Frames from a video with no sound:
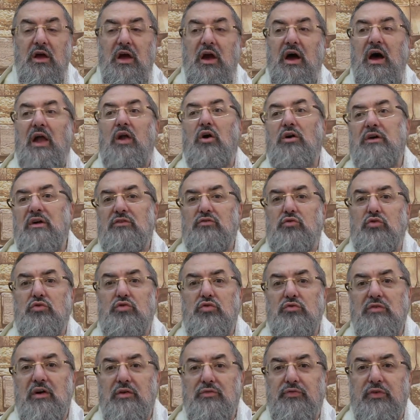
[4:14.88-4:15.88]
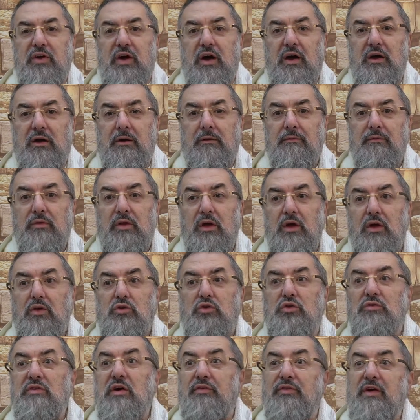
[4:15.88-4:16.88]
Alors qu'est-ce que tu vas faire
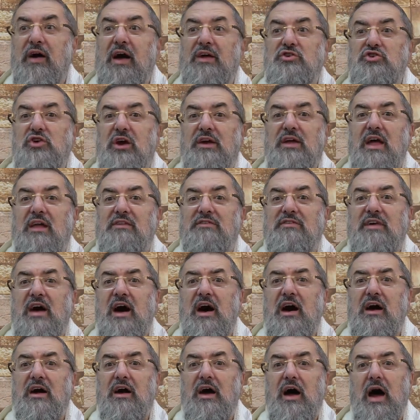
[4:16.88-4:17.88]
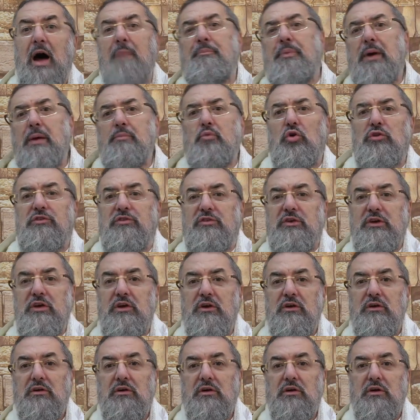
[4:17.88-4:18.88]
Tu vas faire Asher après Motsi.
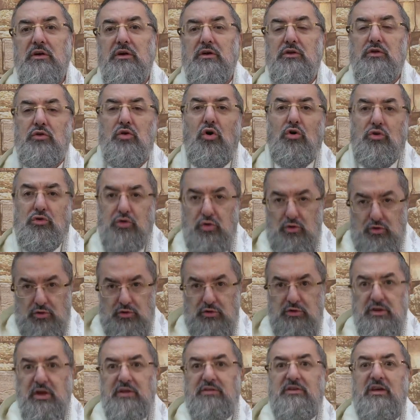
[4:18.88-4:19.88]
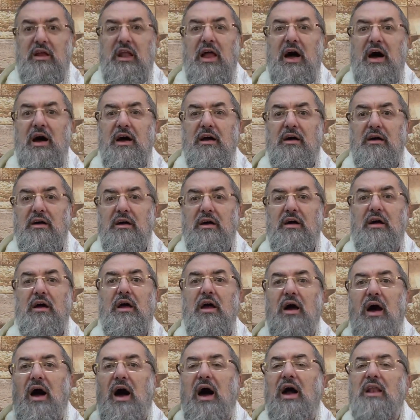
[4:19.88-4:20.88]
Donc, Netila,
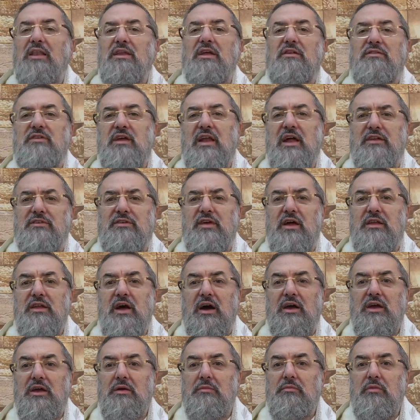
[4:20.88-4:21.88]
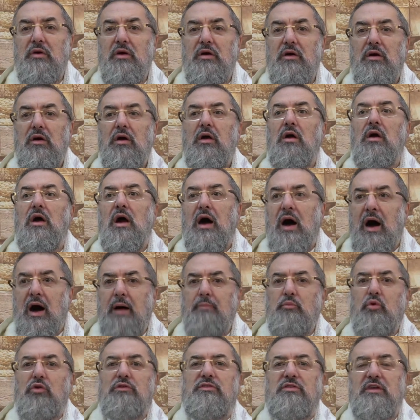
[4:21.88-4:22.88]
Al Netilat Yadaim,
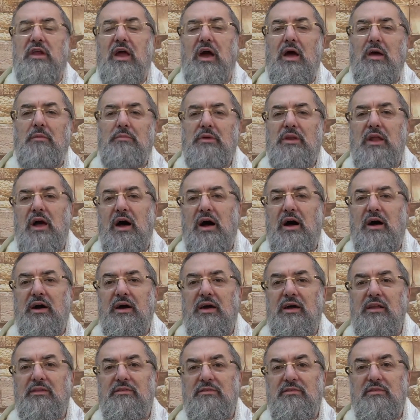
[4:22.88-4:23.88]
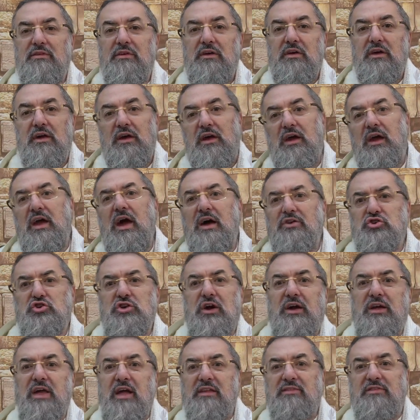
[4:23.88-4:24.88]
Lehamina Aretz, et Asher
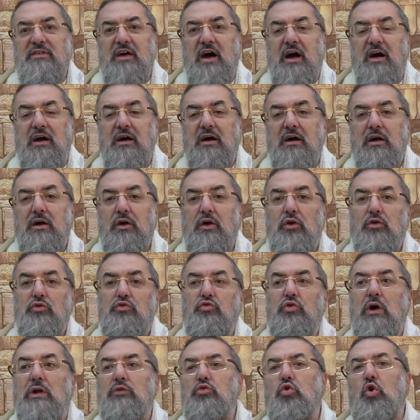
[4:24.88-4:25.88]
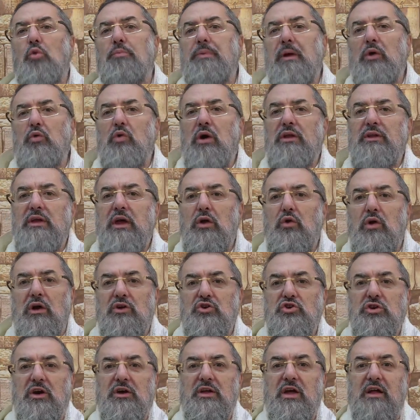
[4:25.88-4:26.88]
Tu as trop éloigné le
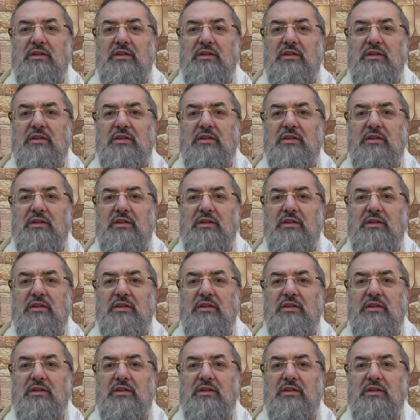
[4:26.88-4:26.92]
Asher